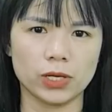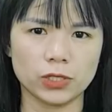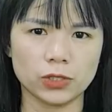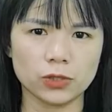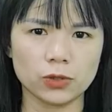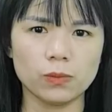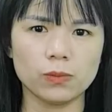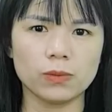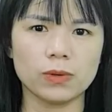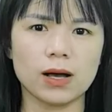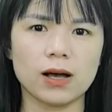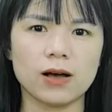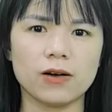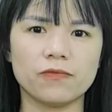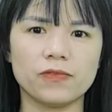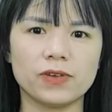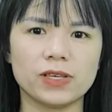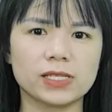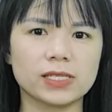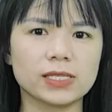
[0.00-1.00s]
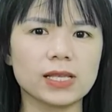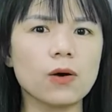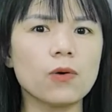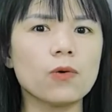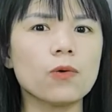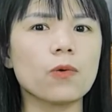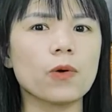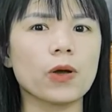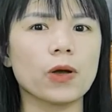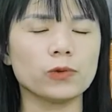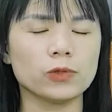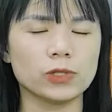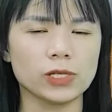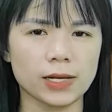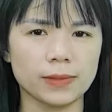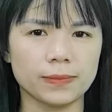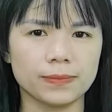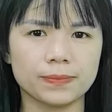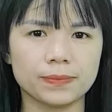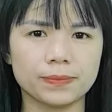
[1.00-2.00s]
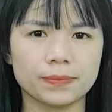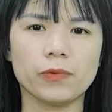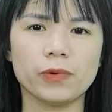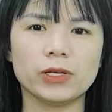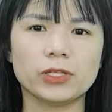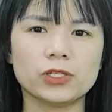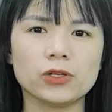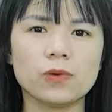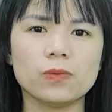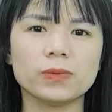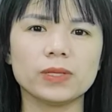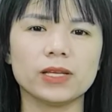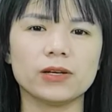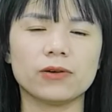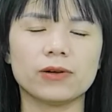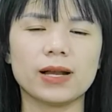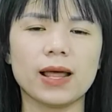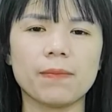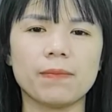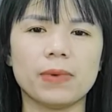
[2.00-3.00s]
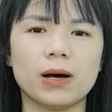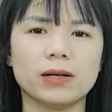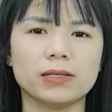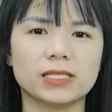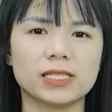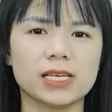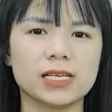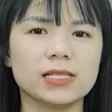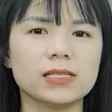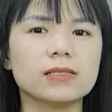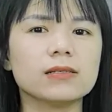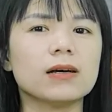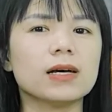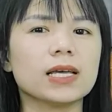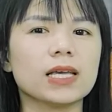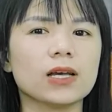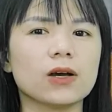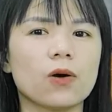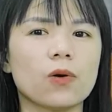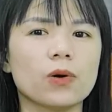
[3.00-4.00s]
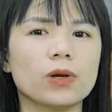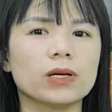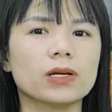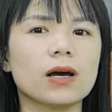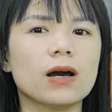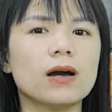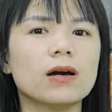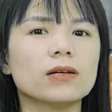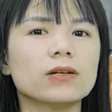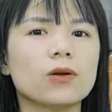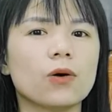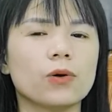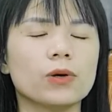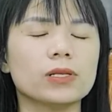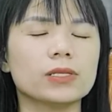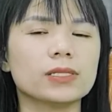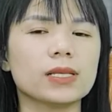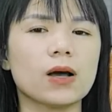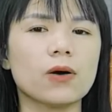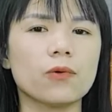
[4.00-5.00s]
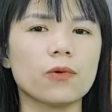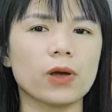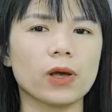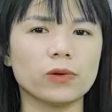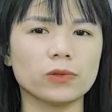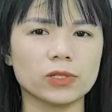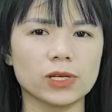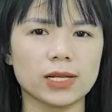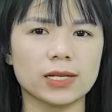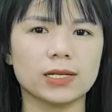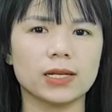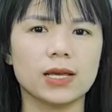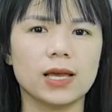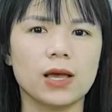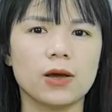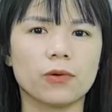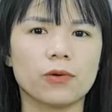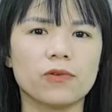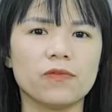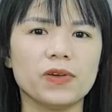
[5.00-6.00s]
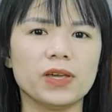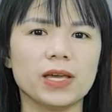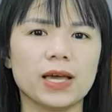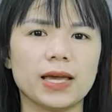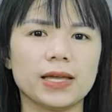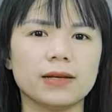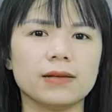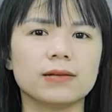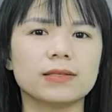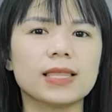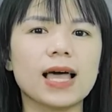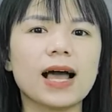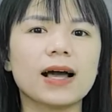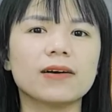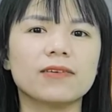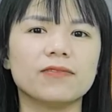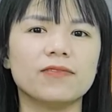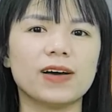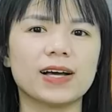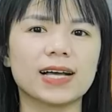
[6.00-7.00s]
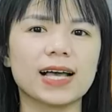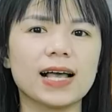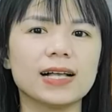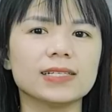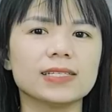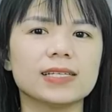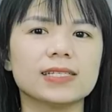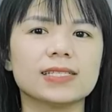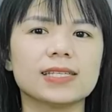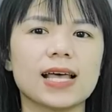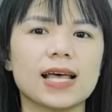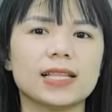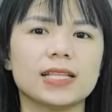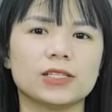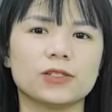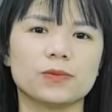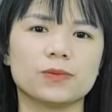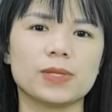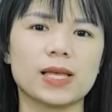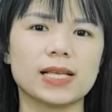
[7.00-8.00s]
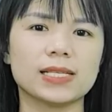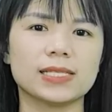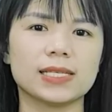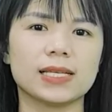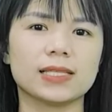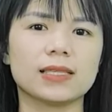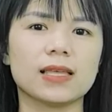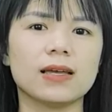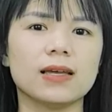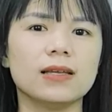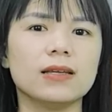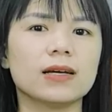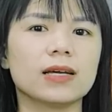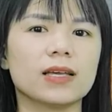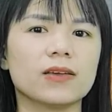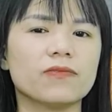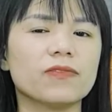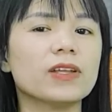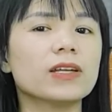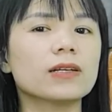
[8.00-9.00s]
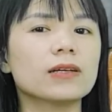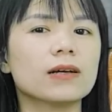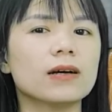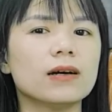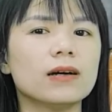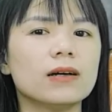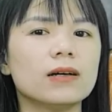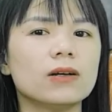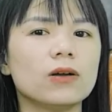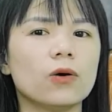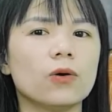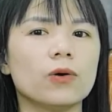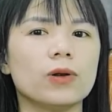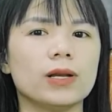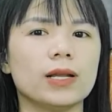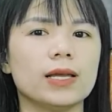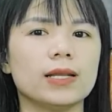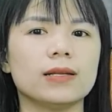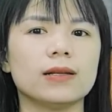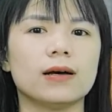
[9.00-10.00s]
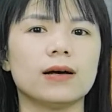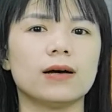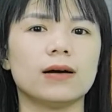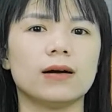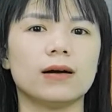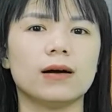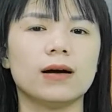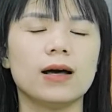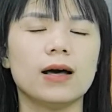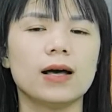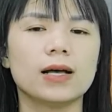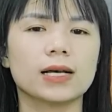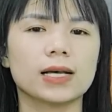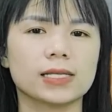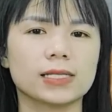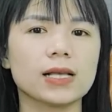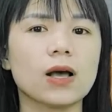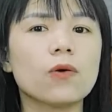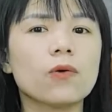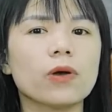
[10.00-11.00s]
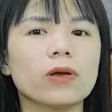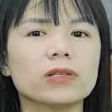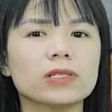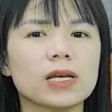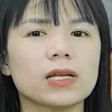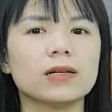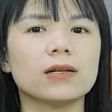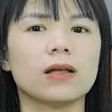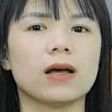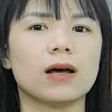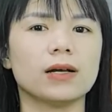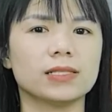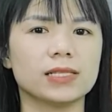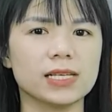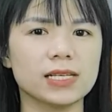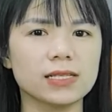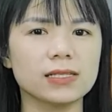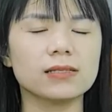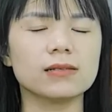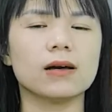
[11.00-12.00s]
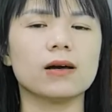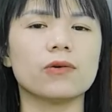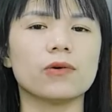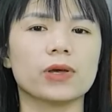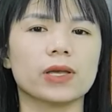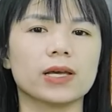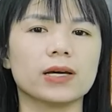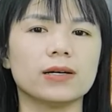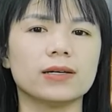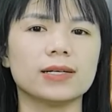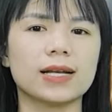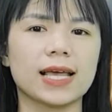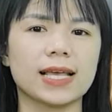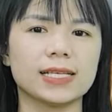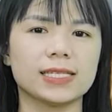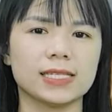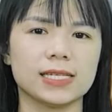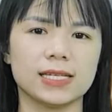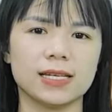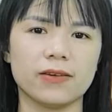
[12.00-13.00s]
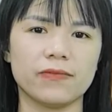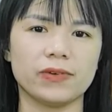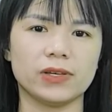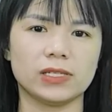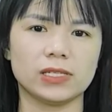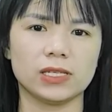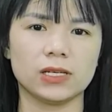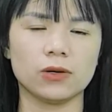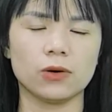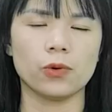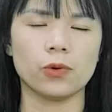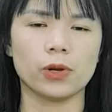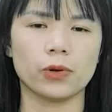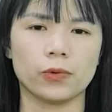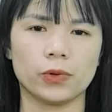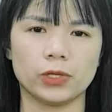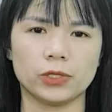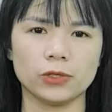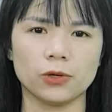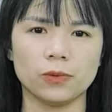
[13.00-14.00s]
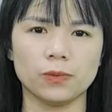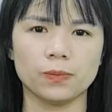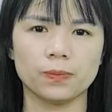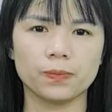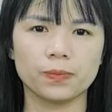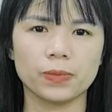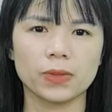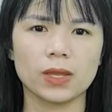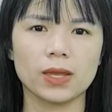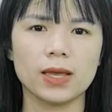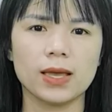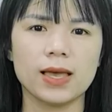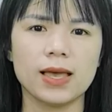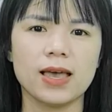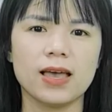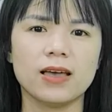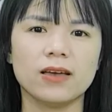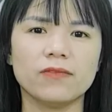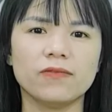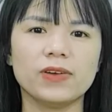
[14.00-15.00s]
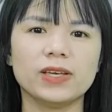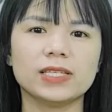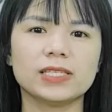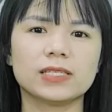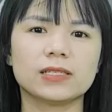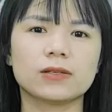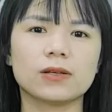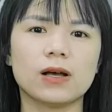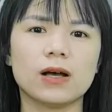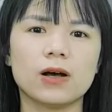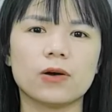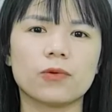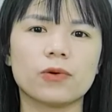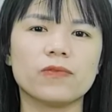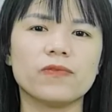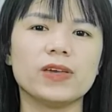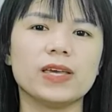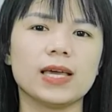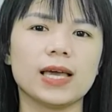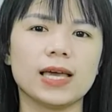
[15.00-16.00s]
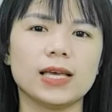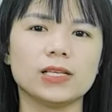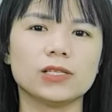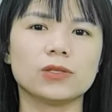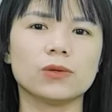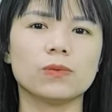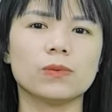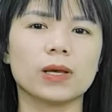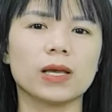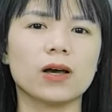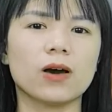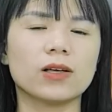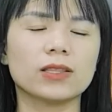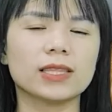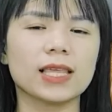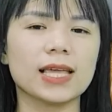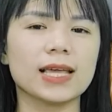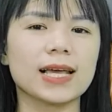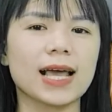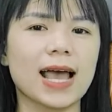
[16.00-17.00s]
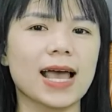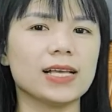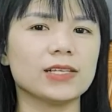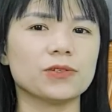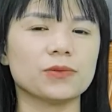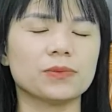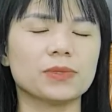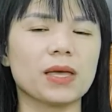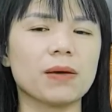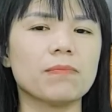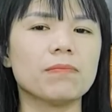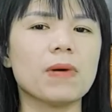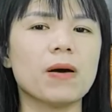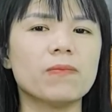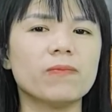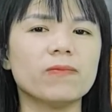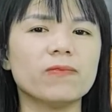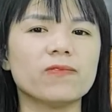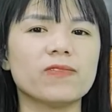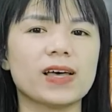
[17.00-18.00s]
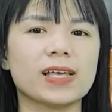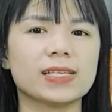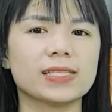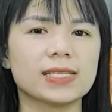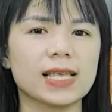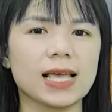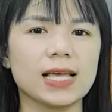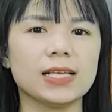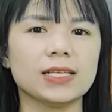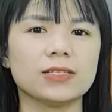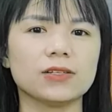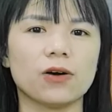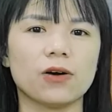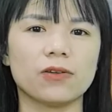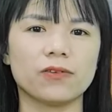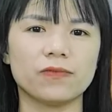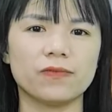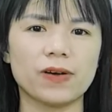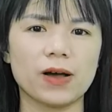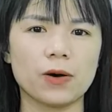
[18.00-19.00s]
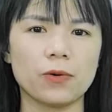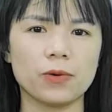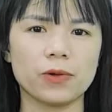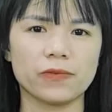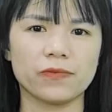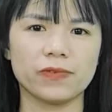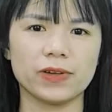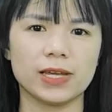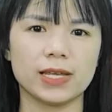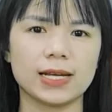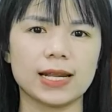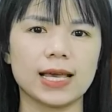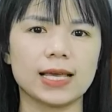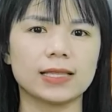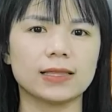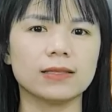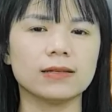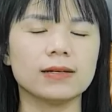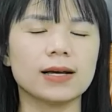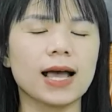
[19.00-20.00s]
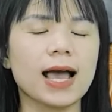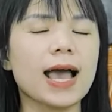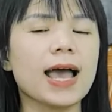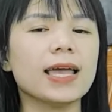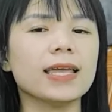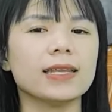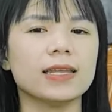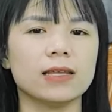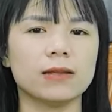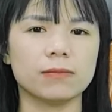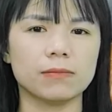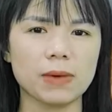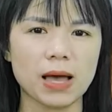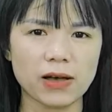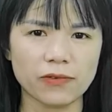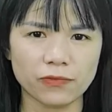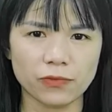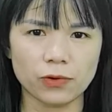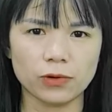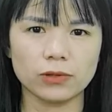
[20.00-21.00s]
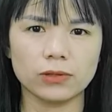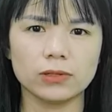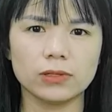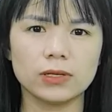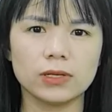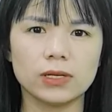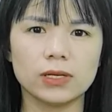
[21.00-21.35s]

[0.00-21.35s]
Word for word: ủy trung ở phía sau khoeo chân. Huyệt ủy trung thì nó nằm ở chính giữa cái khối cơ nối sau khoeo chân. Quý vị hãy đứng thẳng và căng chân ra thì chúng ta sẽ thấy được cái phần cơ lồi lên ở cái sau khoeo chân ở chính giữa của cái cơ này chính là vị của huyệt ủy trung. Vị uh, quý vị hãy dùng cái ngón tay cái chúng ta bấm và day tròn vào huyệt vị này từ 2 đến 3 phút.